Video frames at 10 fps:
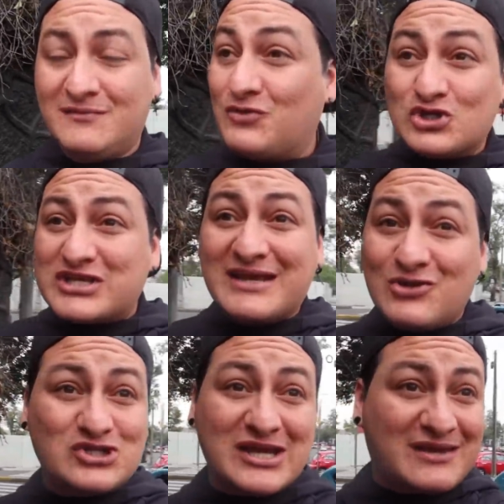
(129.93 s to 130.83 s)
No sé,
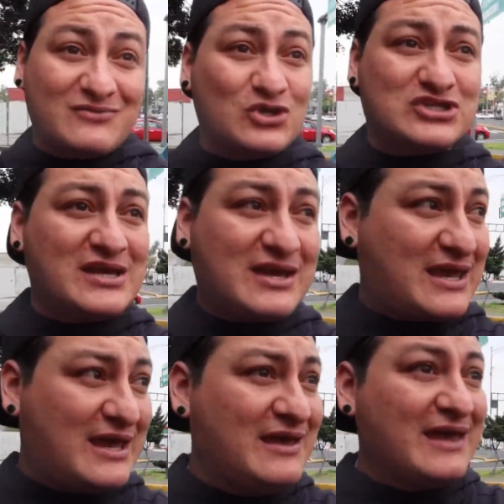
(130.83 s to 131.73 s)
no sé, no sé
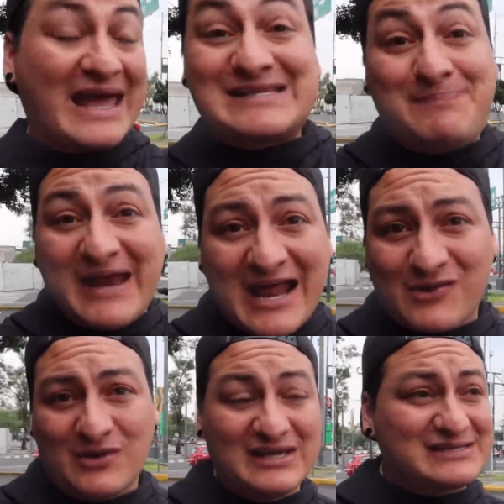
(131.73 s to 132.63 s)
qué, qué esperar,
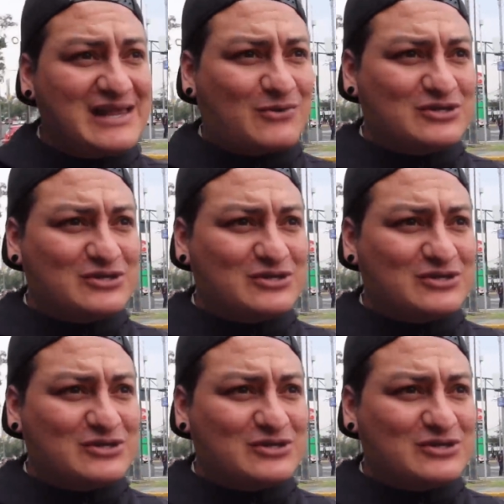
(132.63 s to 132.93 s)
güey. Esa es la